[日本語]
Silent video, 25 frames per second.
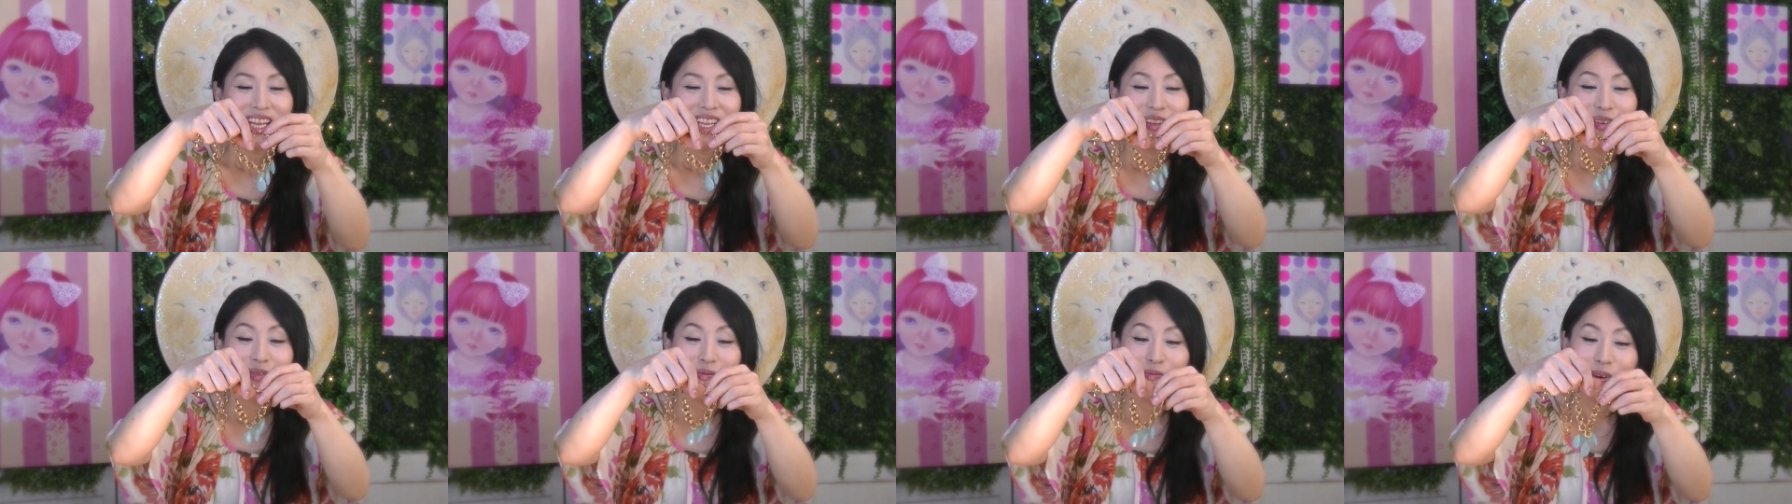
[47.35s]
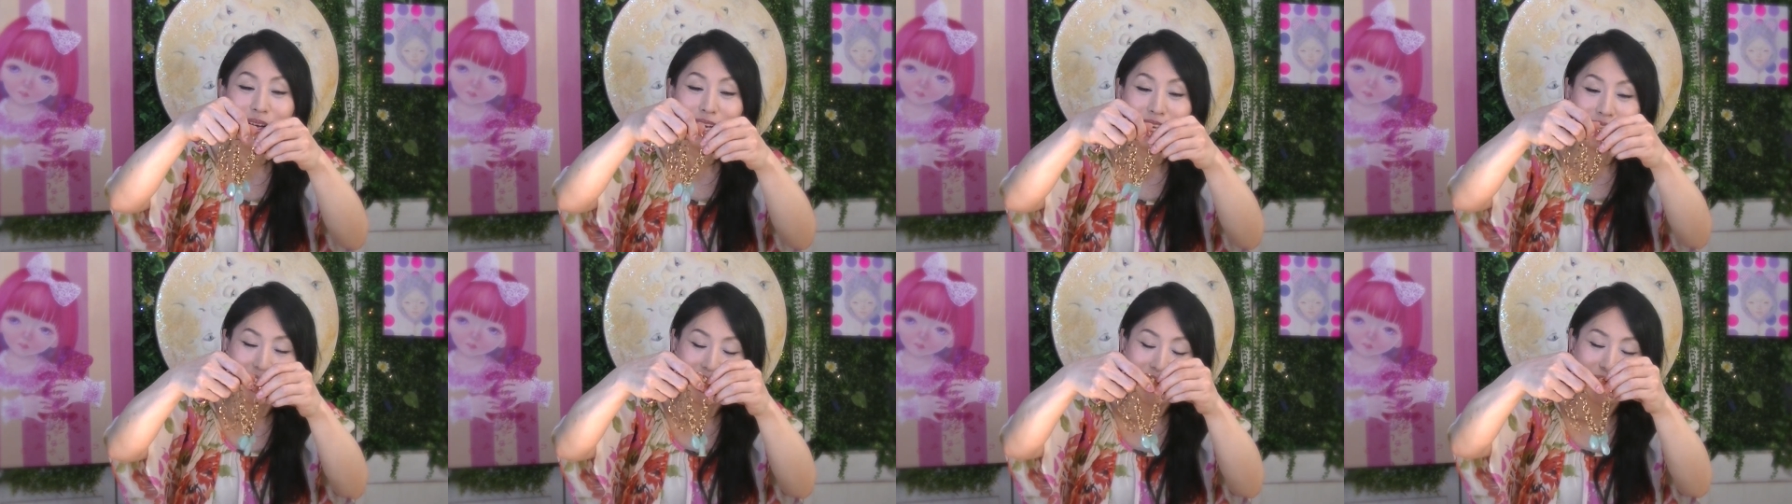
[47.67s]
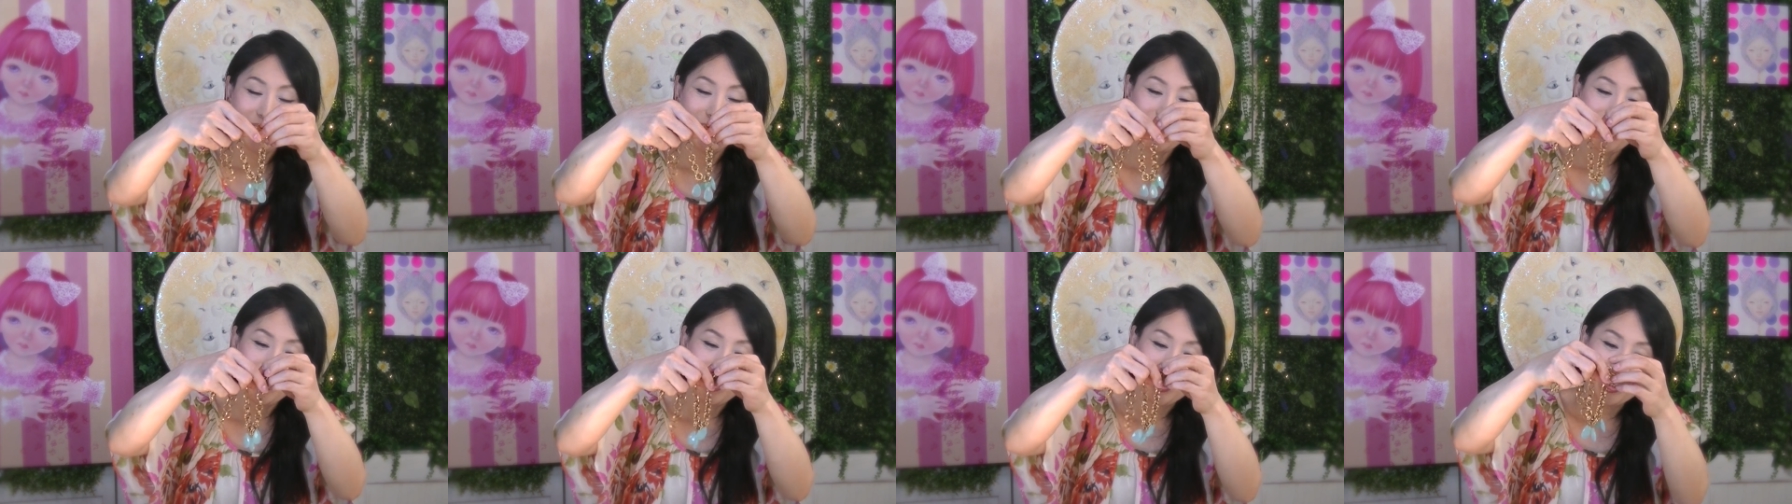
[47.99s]
でもまあね、
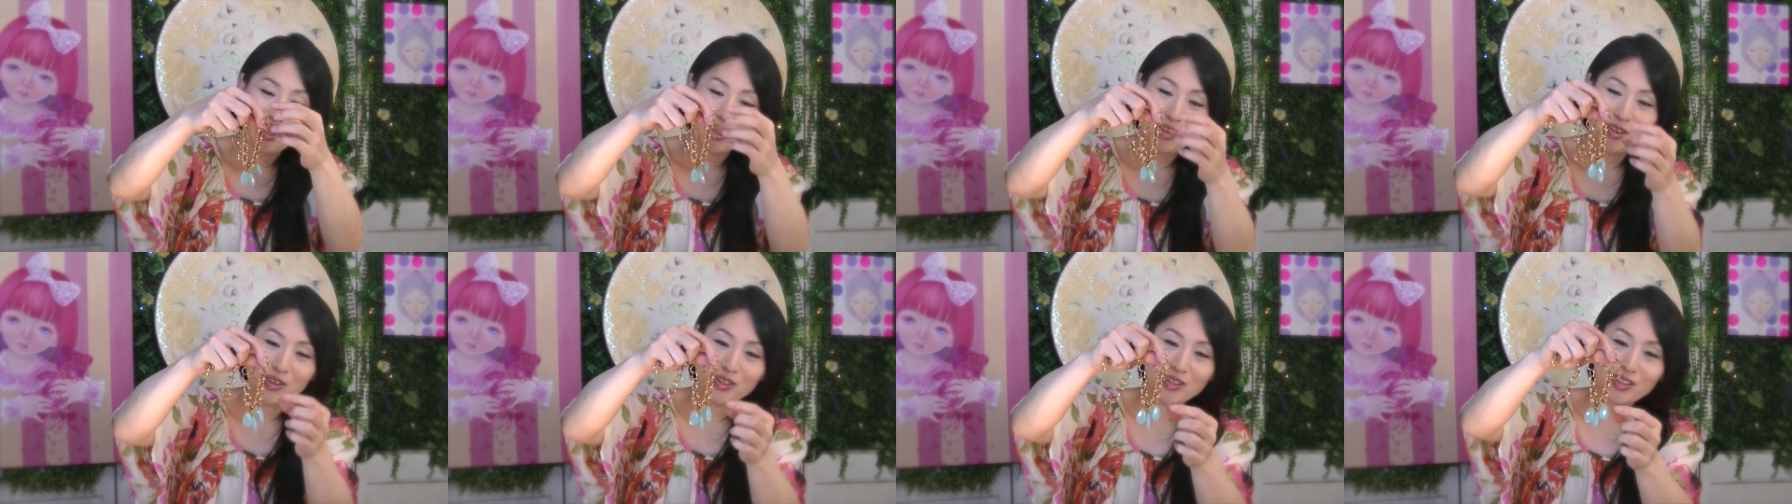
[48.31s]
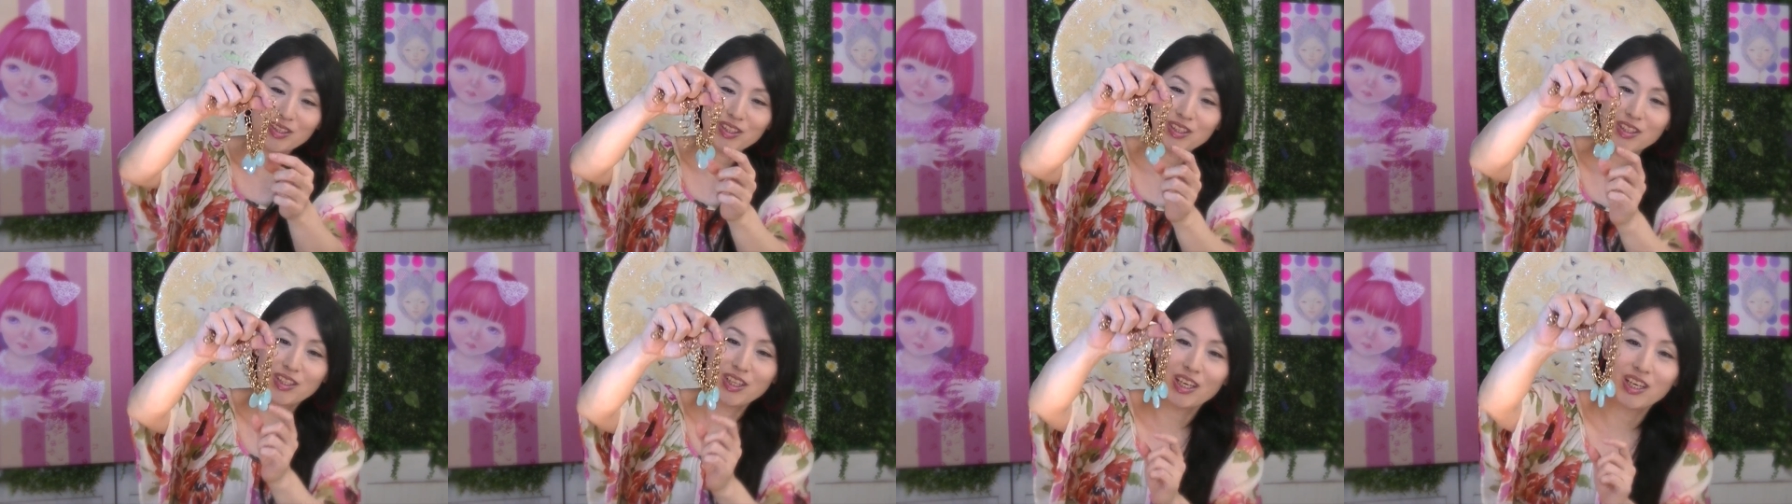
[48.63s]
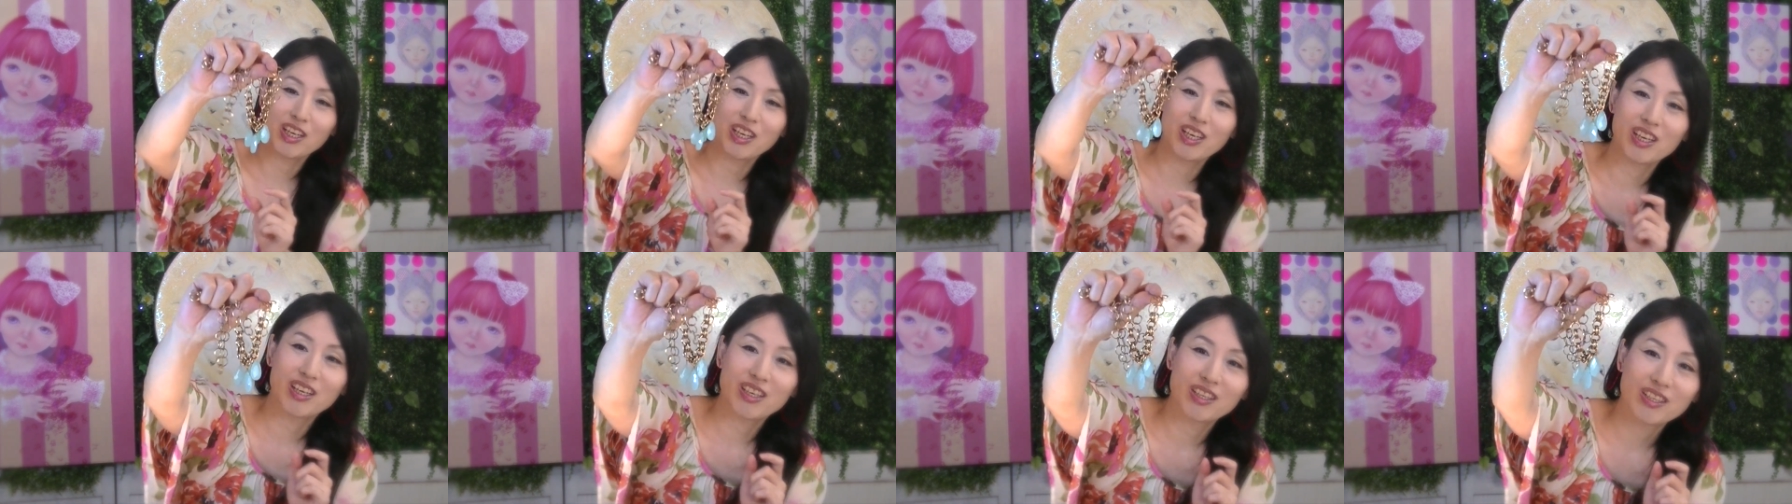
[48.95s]
ちょっと濁っ
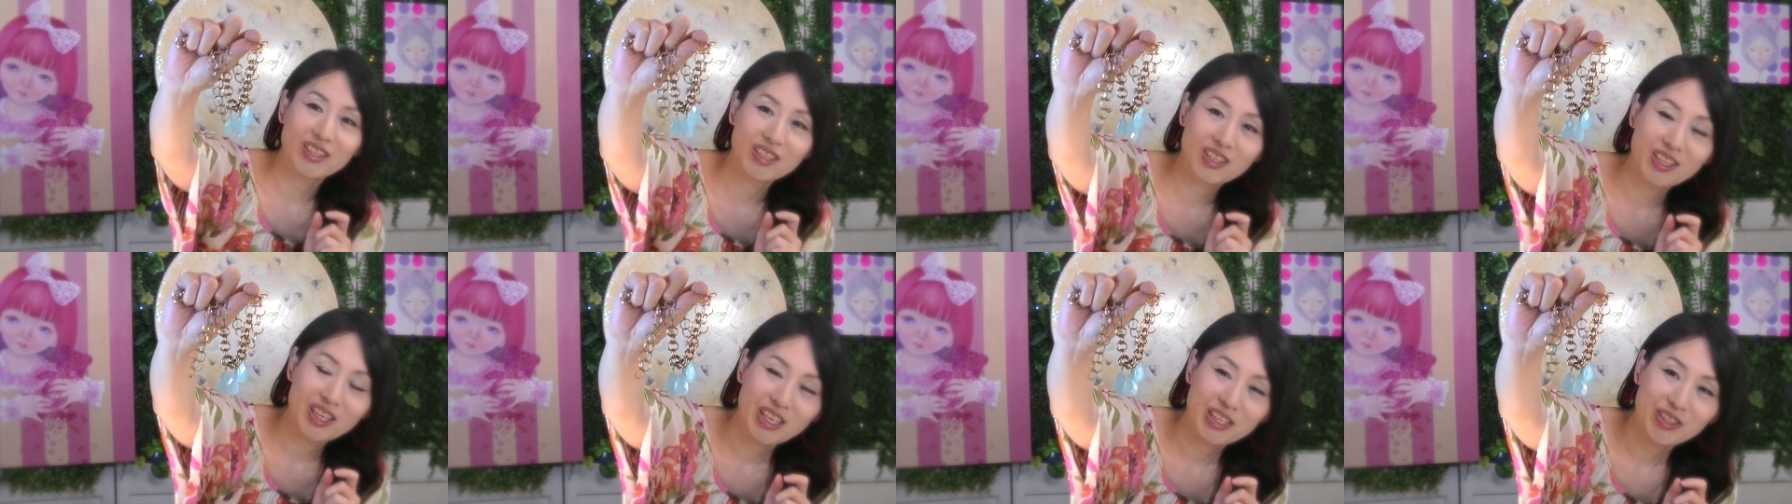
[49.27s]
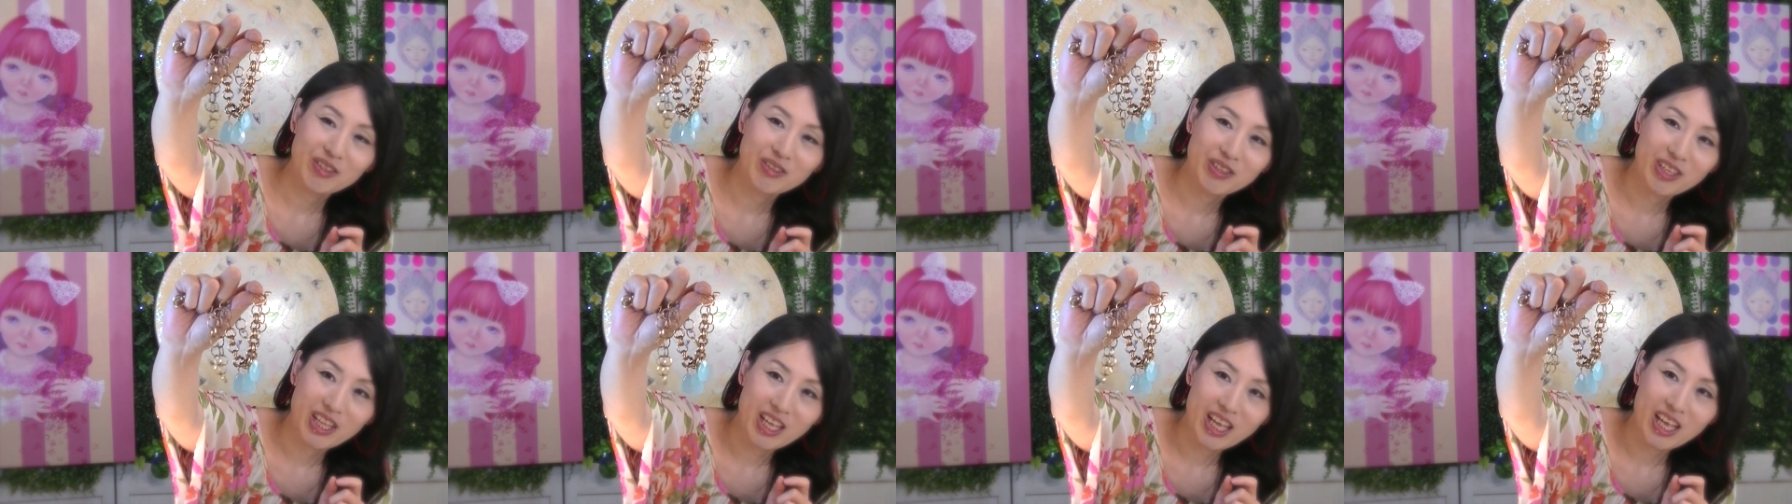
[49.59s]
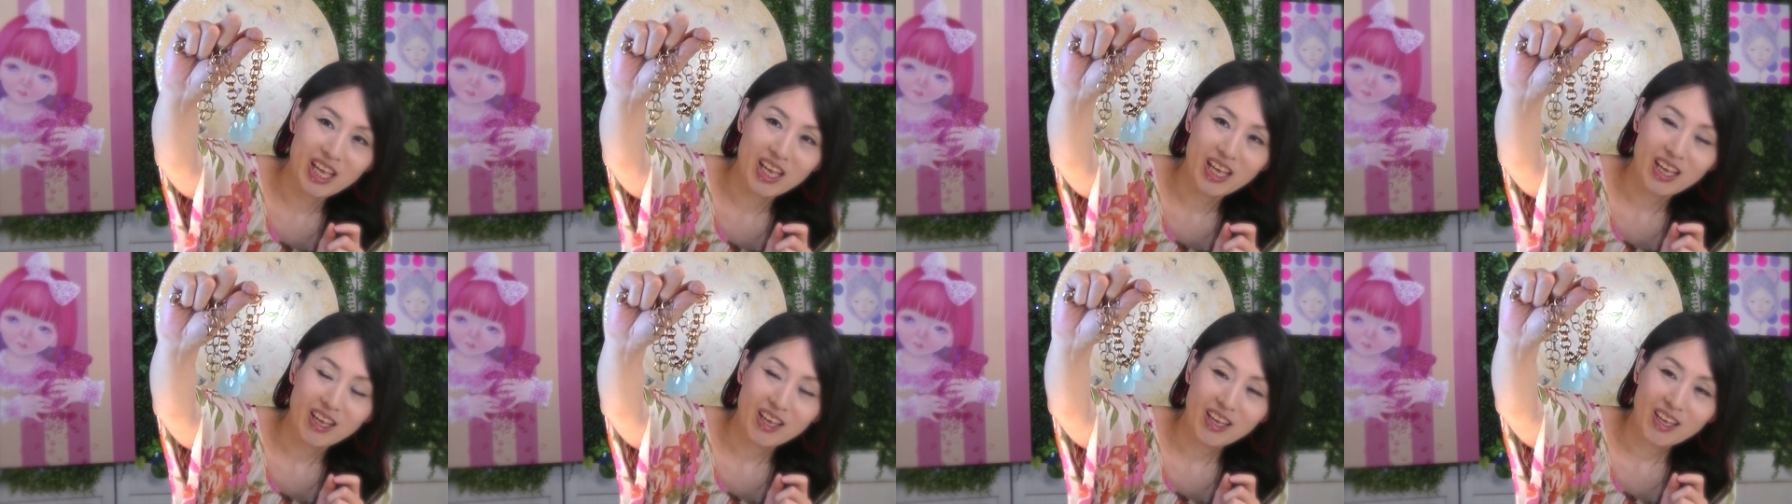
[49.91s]
たガラスなの
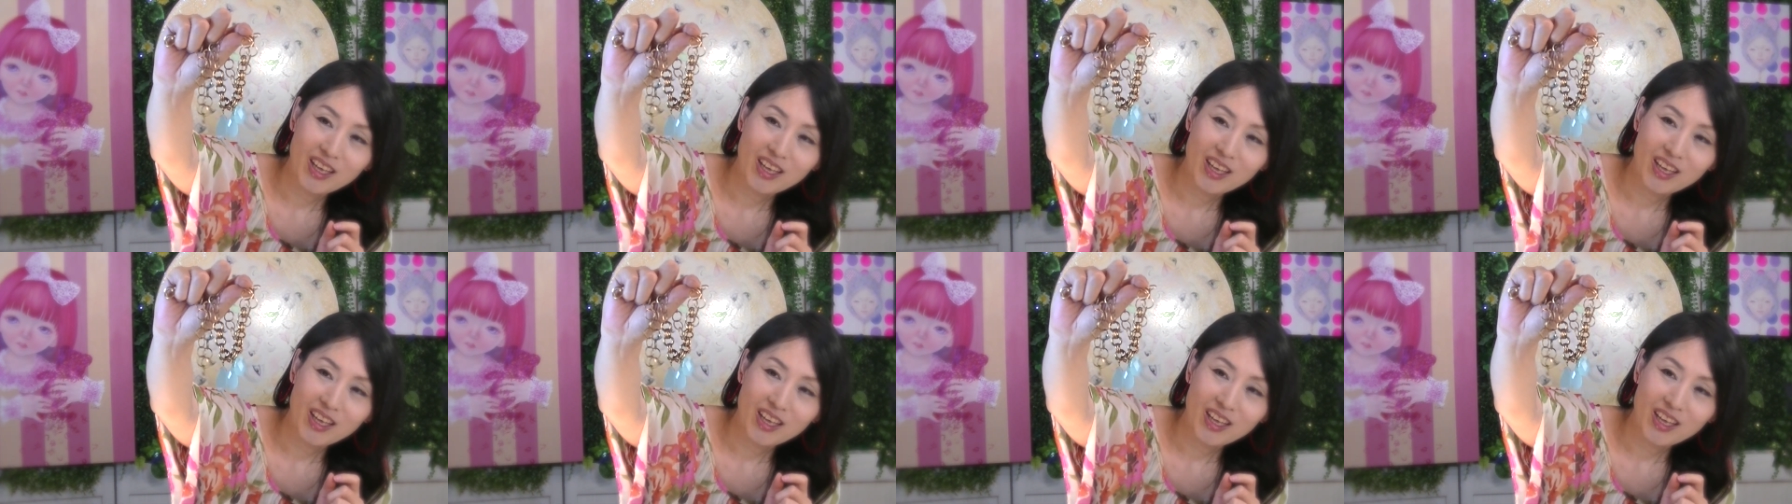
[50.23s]
で